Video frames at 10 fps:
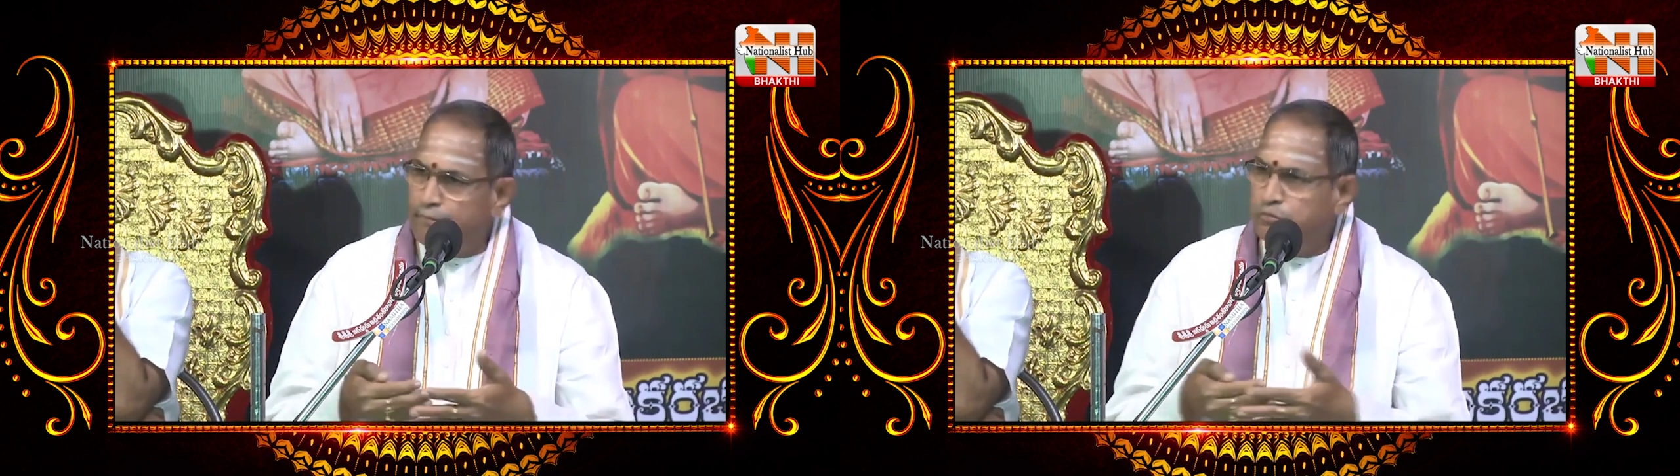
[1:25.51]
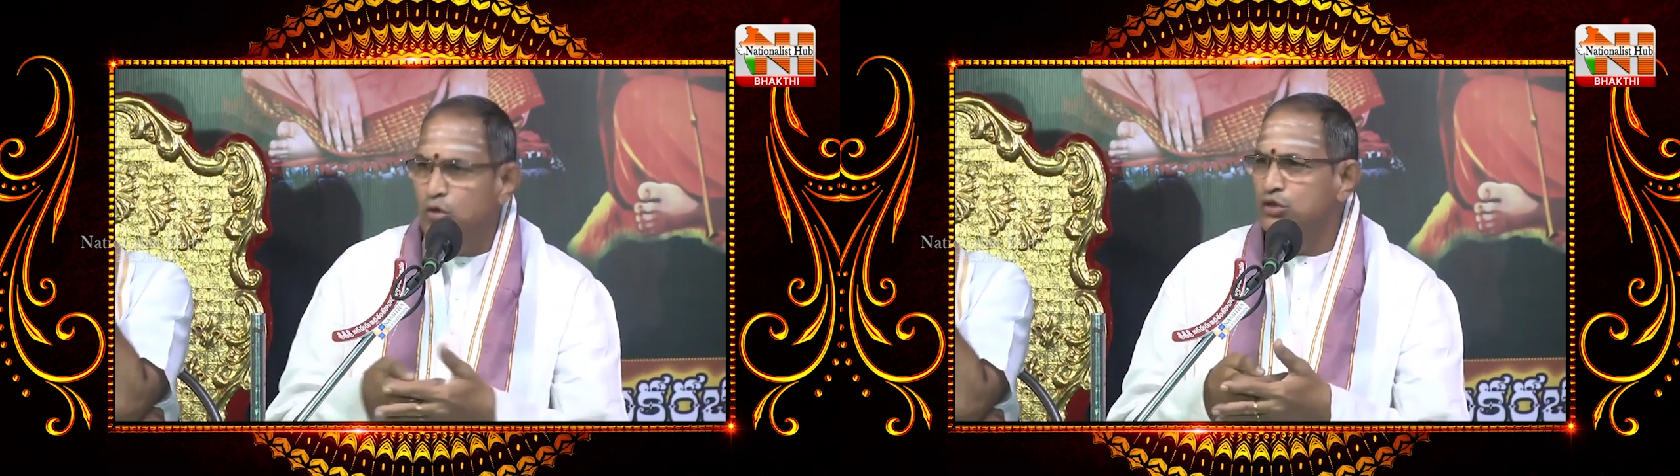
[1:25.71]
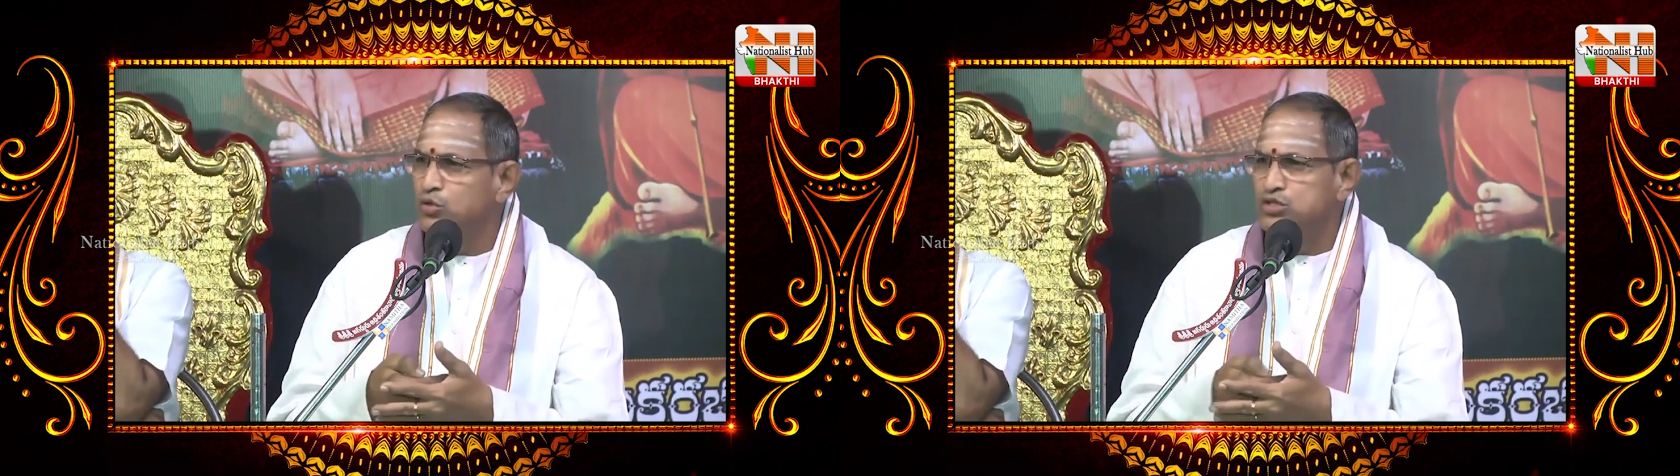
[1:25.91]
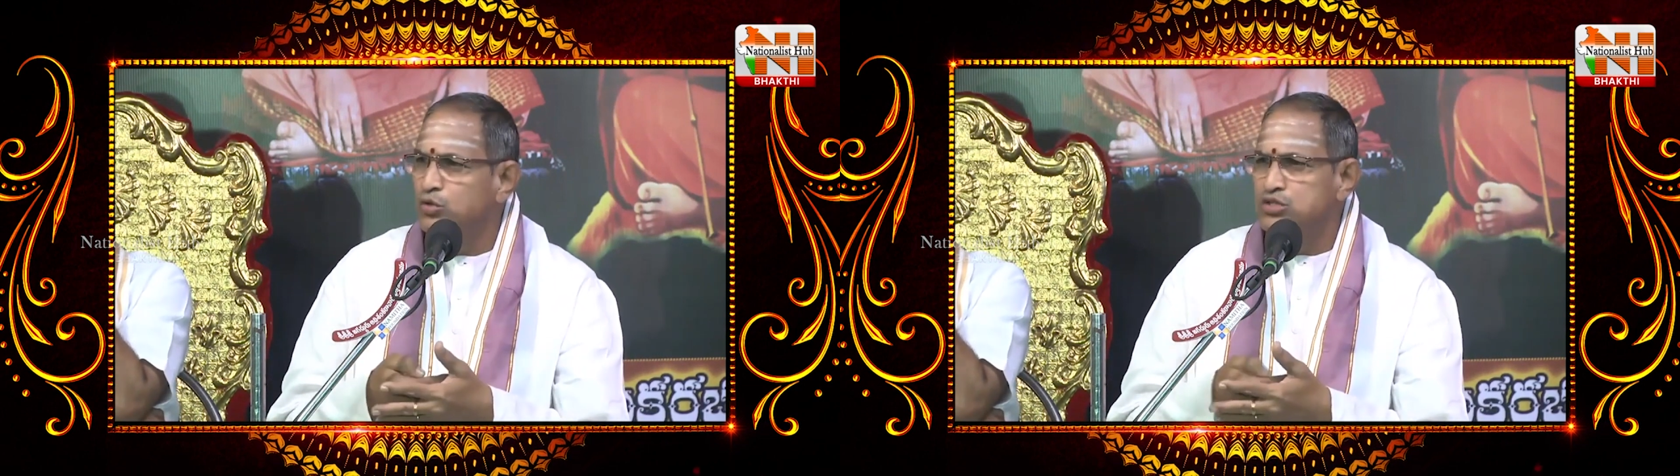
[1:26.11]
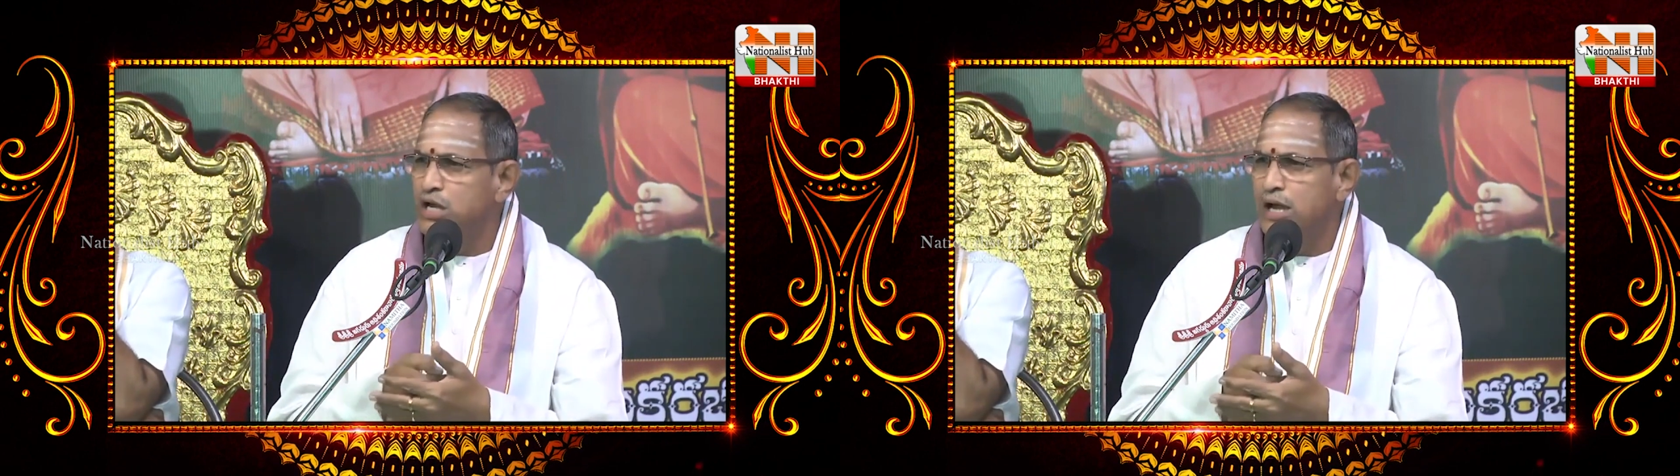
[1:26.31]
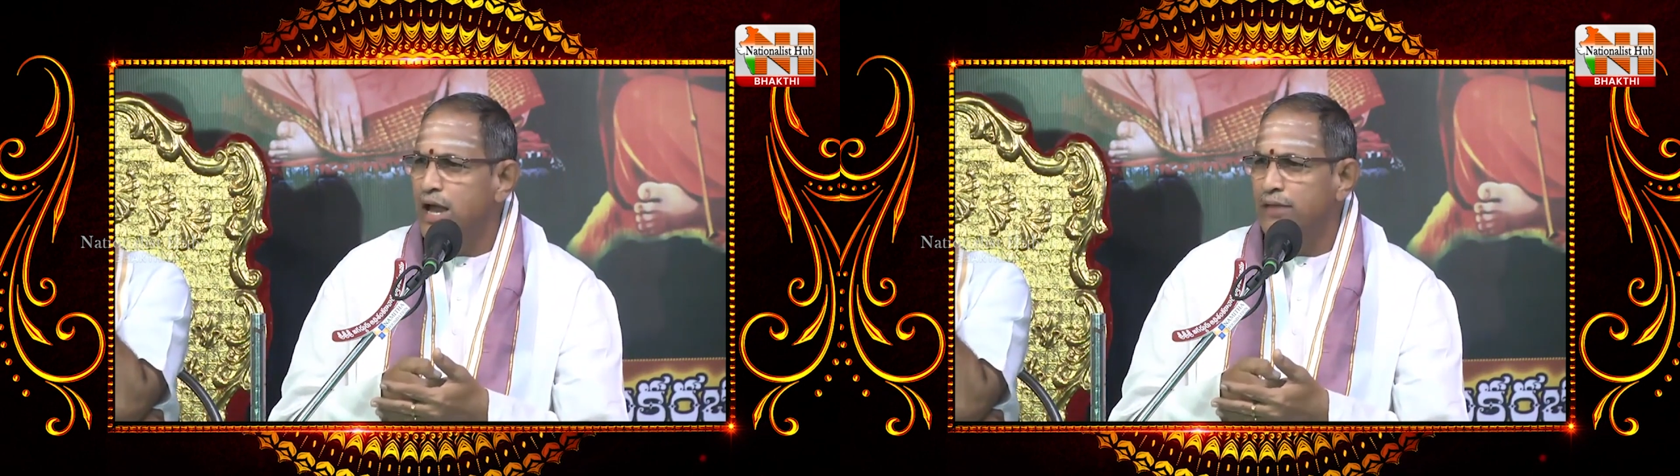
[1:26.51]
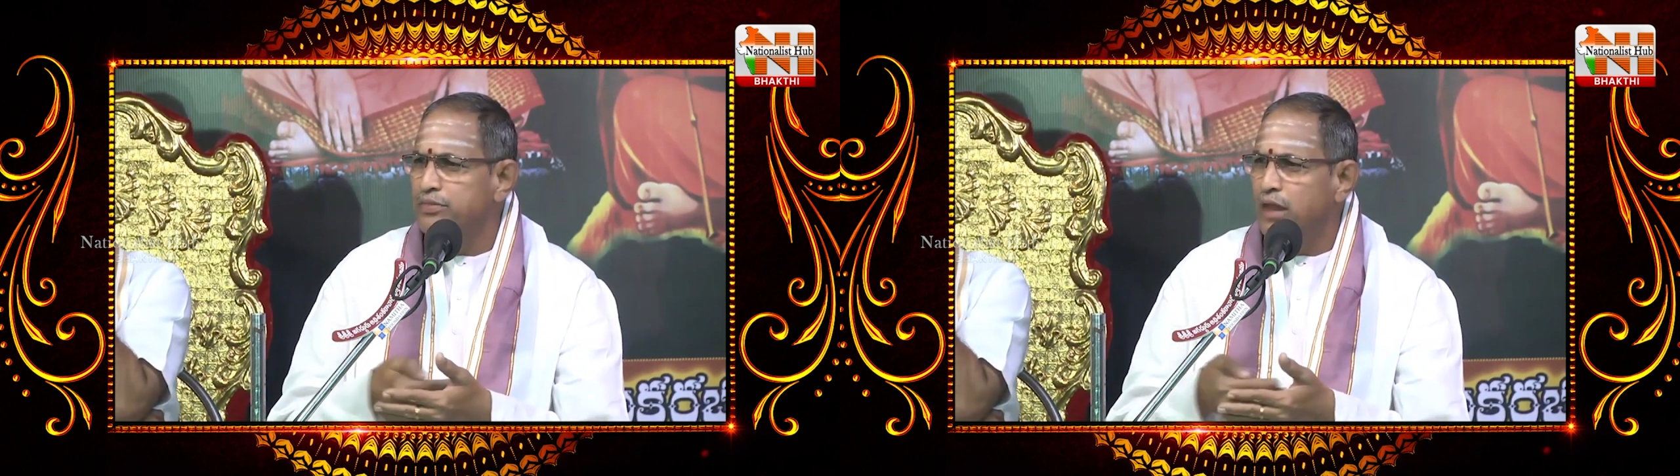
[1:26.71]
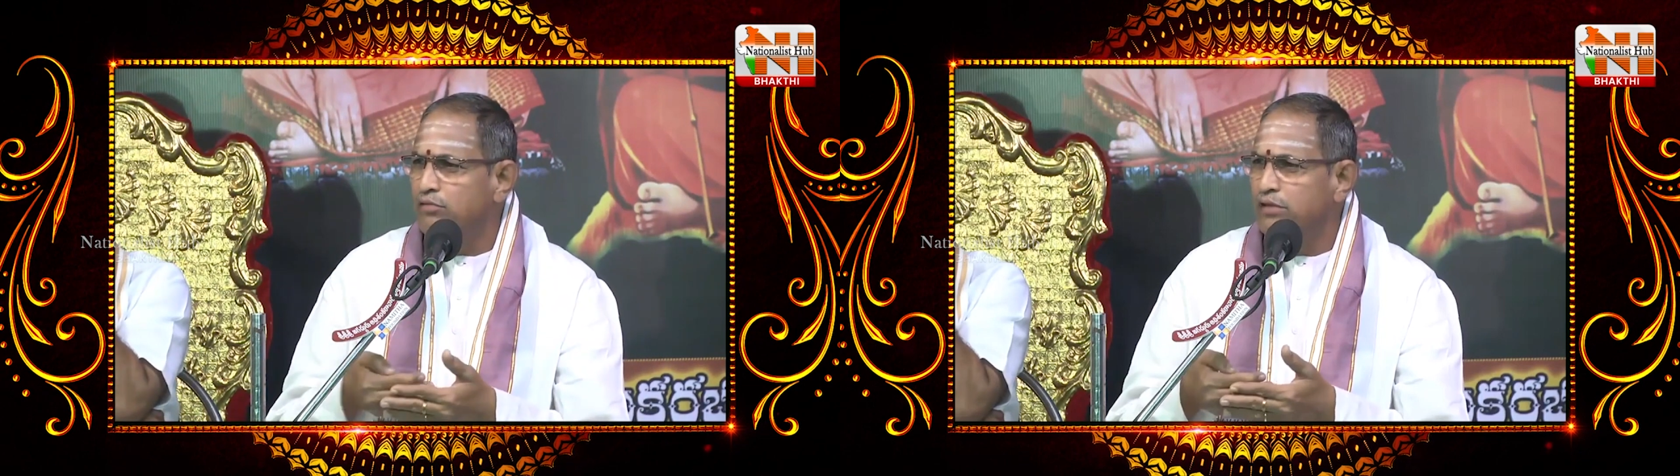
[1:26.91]
ఎంతో సంతోషంగా
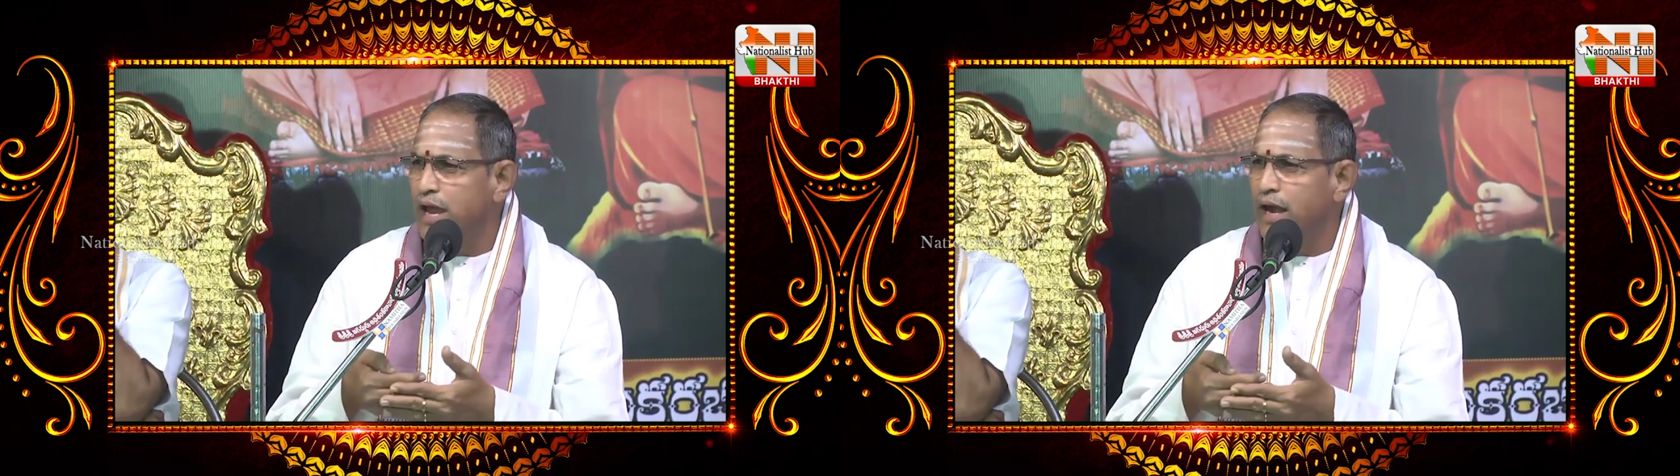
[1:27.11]
అందరం